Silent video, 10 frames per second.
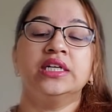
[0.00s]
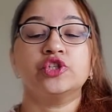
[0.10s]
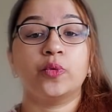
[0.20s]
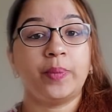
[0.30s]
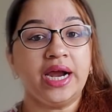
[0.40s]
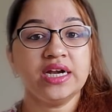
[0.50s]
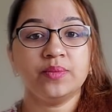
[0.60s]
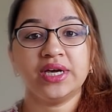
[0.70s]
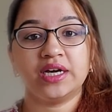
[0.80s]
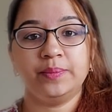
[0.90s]
ஸோ
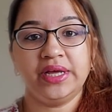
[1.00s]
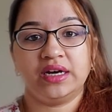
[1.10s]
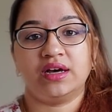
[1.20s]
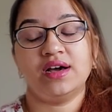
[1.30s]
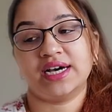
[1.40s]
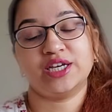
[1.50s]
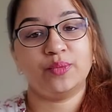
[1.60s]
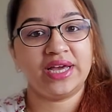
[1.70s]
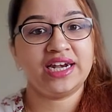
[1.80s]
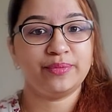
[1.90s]
பேண்டமிக் அப்படின்னா அதுக்கு
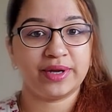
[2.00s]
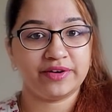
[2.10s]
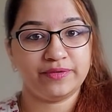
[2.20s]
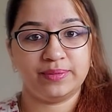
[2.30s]
மேலே வில